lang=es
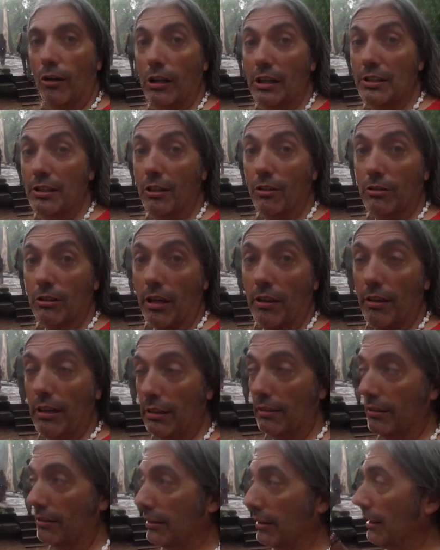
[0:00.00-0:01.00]
Hola chicos, ahí
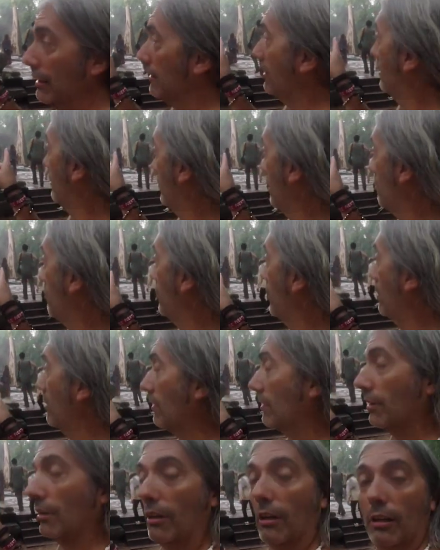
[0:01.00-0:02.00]
delante tenéis el
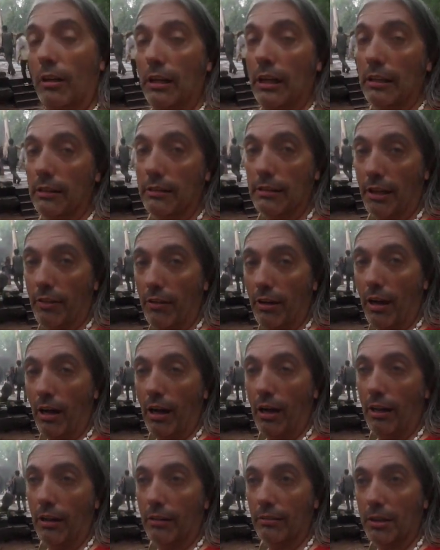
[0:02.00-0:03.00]
templo. La entrada
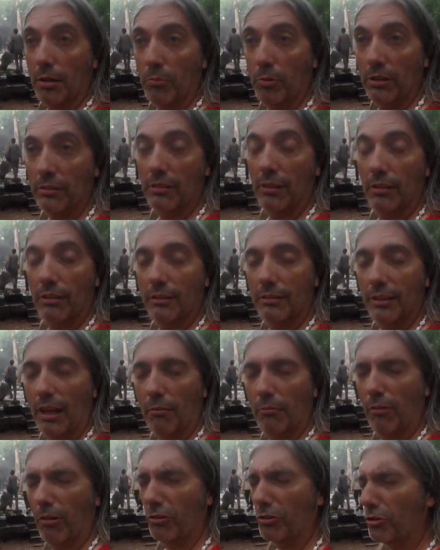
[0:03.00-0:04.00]
al templo es el
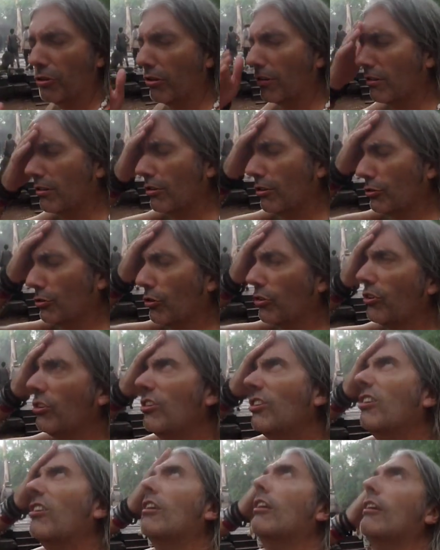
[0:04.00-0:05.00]
Tap botón.
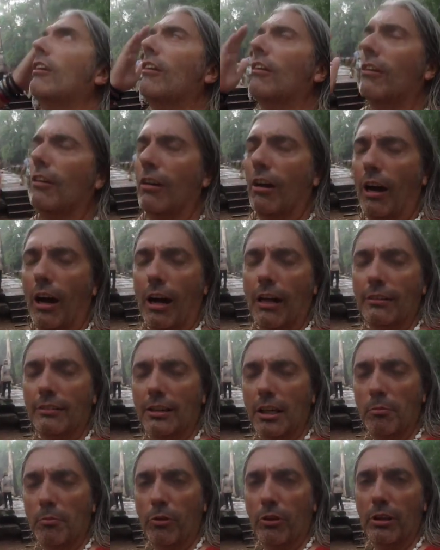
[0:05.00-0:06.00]

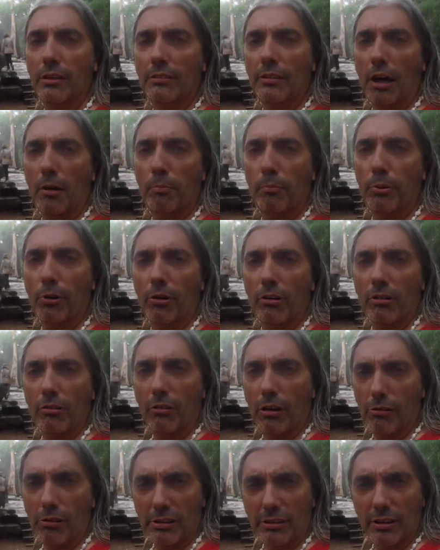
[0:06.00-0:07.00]
Al templo de Taprong
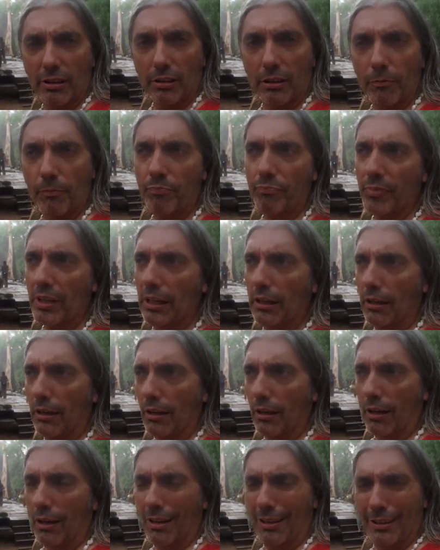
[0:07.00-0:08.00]
o algo así.
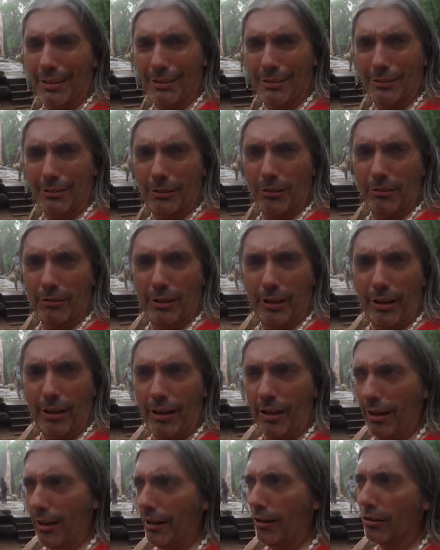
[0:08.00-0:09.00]

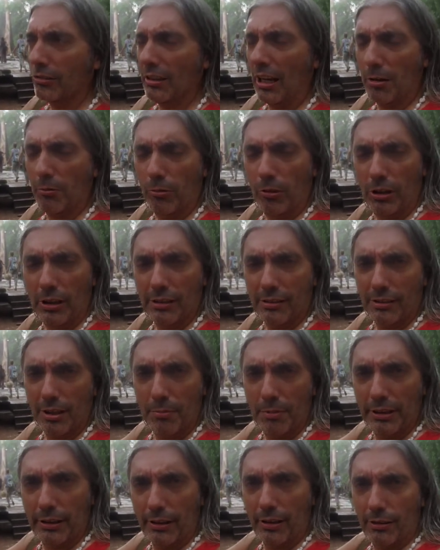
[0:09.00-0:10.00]
Donde los árboles
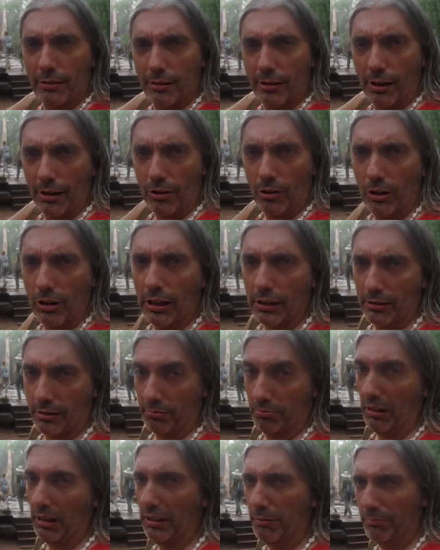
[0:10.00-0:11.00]
se meten entre las
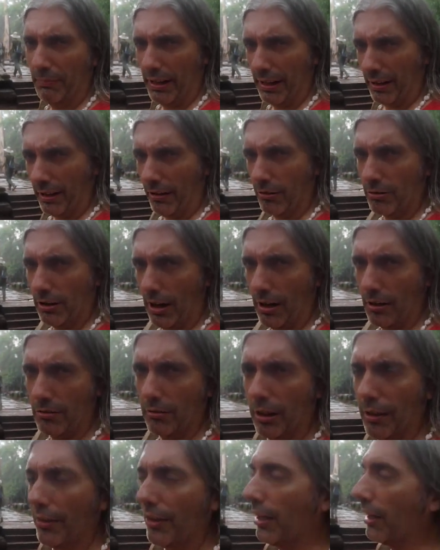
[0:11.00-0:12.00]
rocas, ¿vale? Para que os
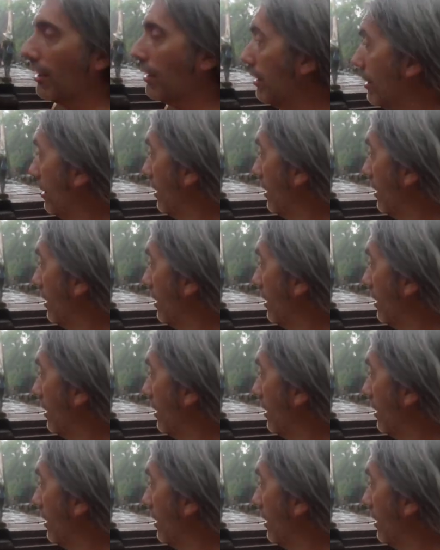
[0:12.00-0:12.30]
hagáis una idea.